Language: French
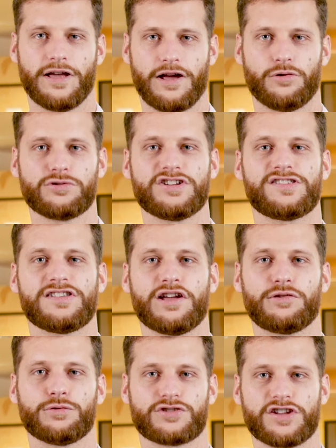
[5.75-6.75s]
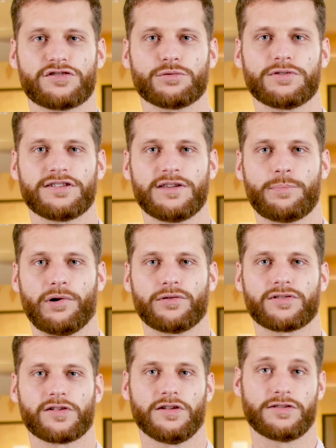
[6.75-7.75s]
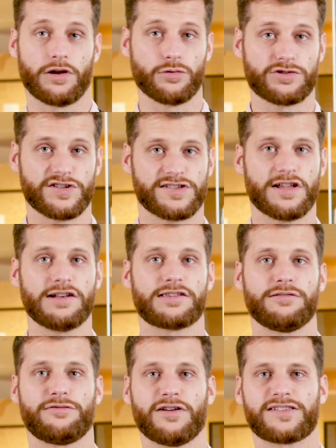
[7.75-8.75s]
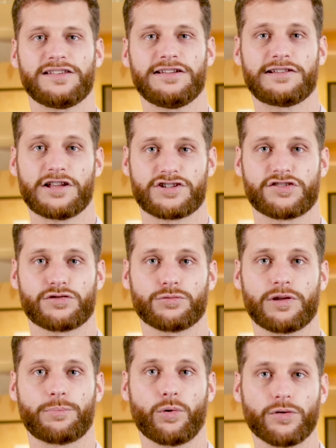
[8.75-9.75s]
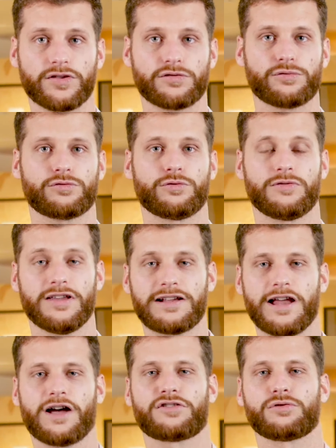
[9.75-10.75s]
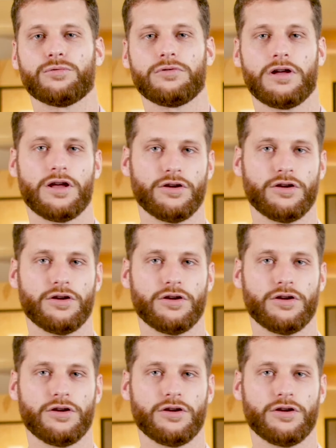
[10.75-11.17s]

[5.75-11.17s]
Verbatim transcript: Un logiciel de gestion des dépenses est un logiciel qui facilite la gestion des processus de déclaration,